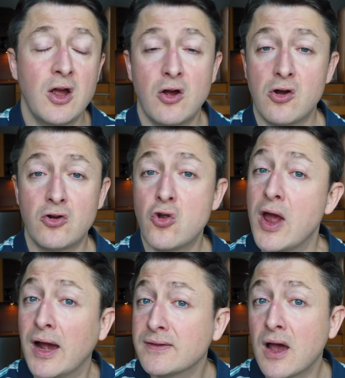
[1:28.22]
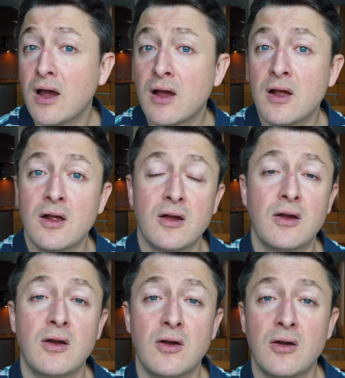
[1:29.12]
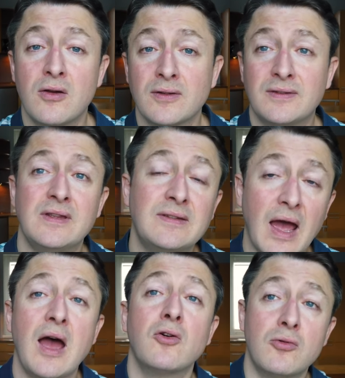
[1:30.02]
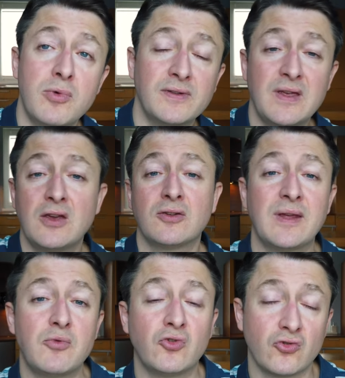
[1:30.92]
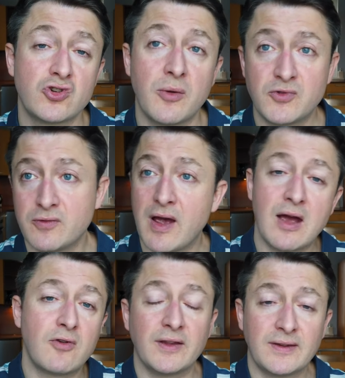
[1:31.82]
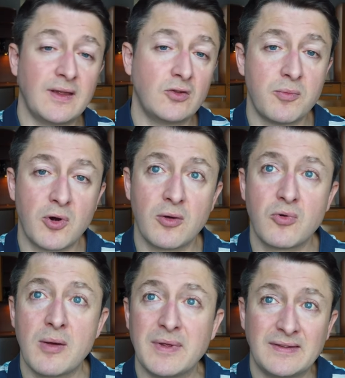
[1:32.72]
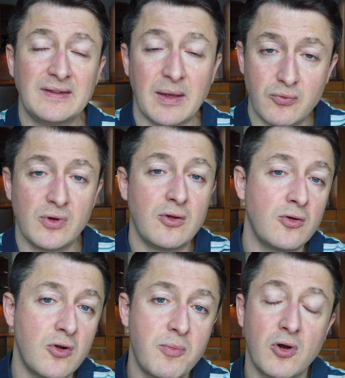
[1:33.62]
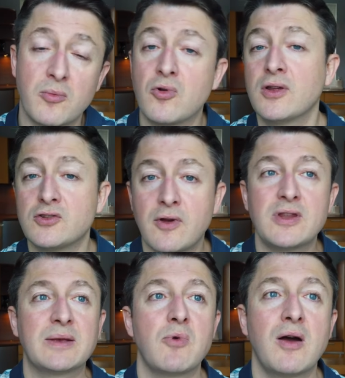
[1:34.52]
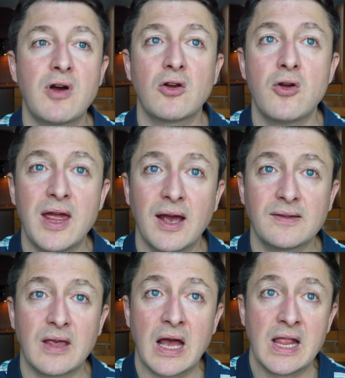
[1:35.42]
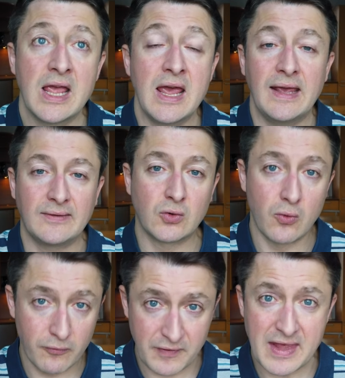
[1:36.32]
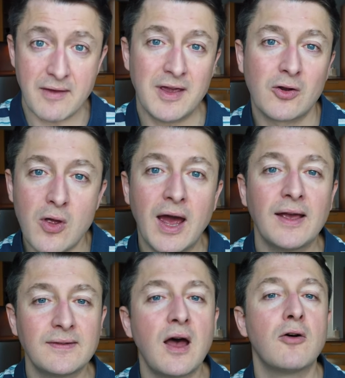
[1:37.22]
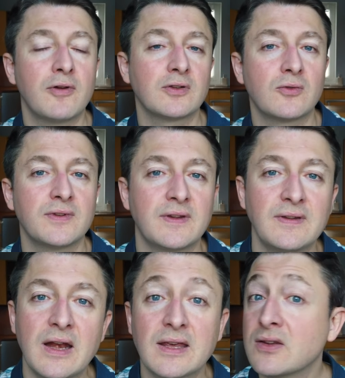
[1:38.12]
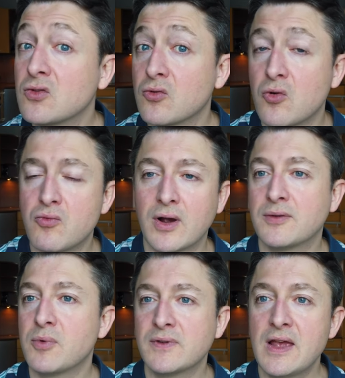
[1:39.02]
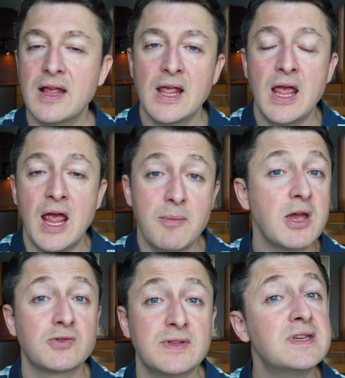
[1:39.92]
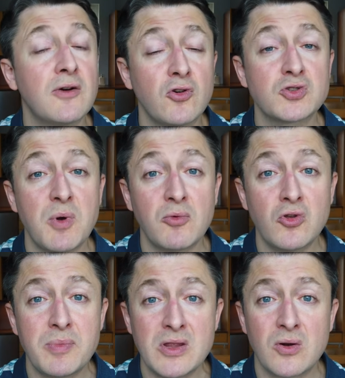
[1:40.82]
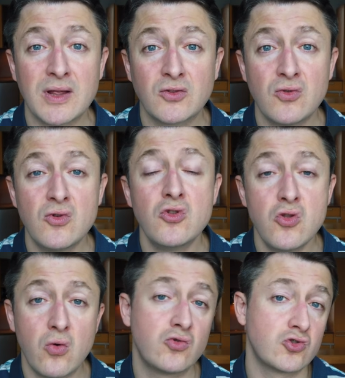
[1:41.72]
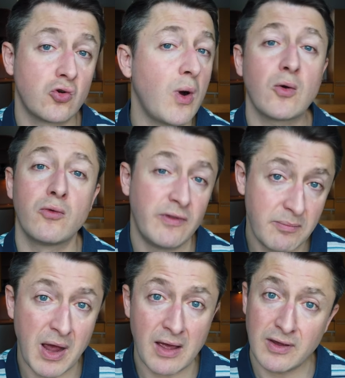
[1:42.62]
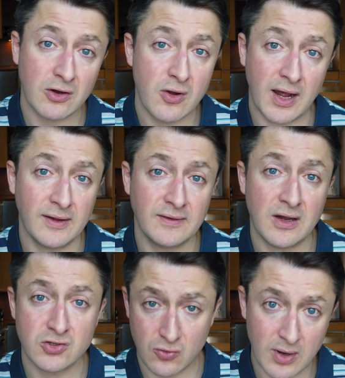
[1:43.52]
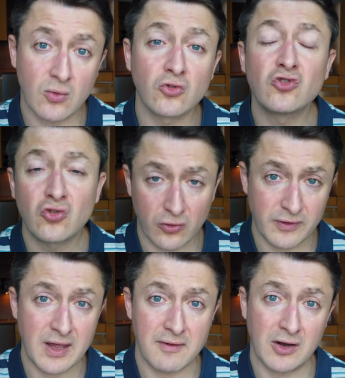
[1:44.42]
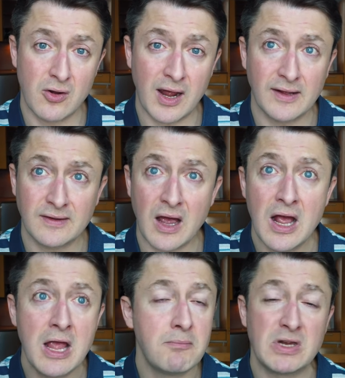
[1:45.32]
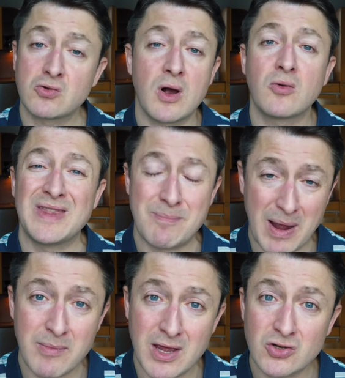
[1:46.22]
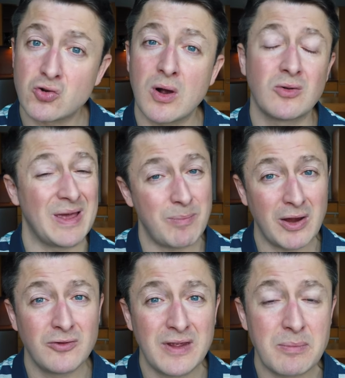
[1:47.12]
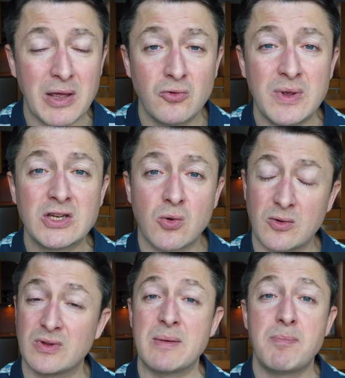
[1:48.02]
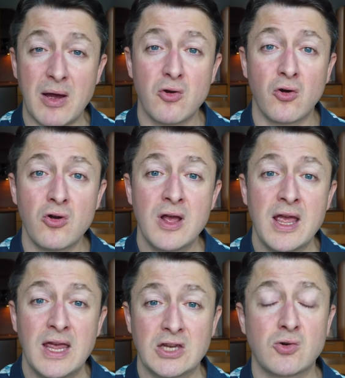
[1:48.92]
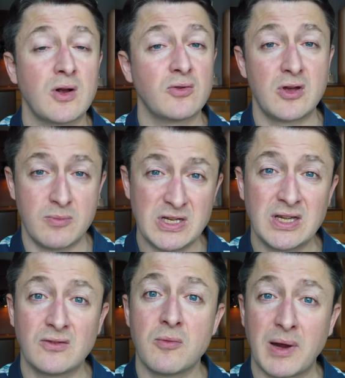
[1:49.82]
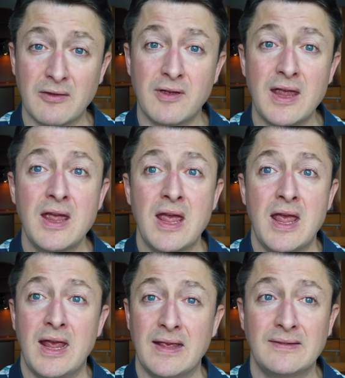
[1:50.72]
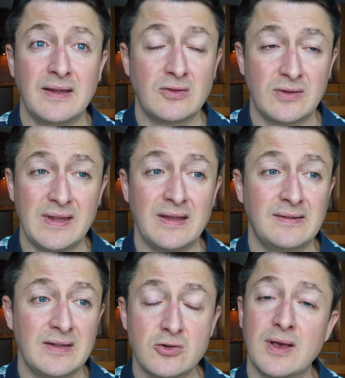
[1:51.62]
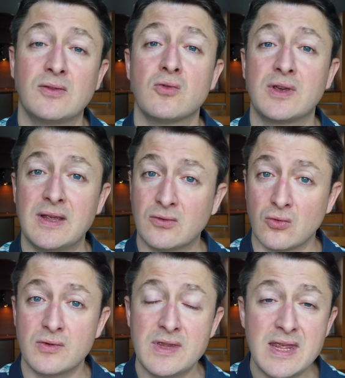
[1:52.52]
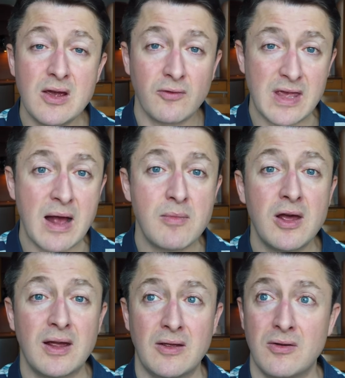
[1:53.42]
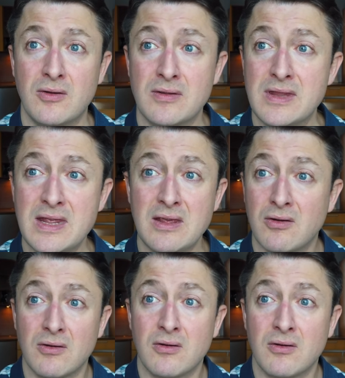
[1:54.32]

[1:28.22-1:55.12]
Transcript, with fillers: euh, le RSA, euh, si tu as euh, bossé et que tu as pu ton job, tu vas avoir des aides de Pôle emploi, mais si tu n'as plus le, Pôle emploi, tu vas uniquement avoir le RSA. Et ce qu'on vit avec le RSA, en fin de compte, c'est ça la question qu'on pourrait se poser. Eh bien, je vais te dire franchement mon opinion là-dessus. Non, je crois qu'on vit pas avec le RSA. Je crois qu'on survit avec le RSA, mais je crois qu'on n'est pas bien, je crois qu'on n'a pas une vie épanouie, je crois qu'on n'est pas heureux, et je crois qu'on est obligé de se priver. Et c'est des situations qui sont ni enviables, euh, ni...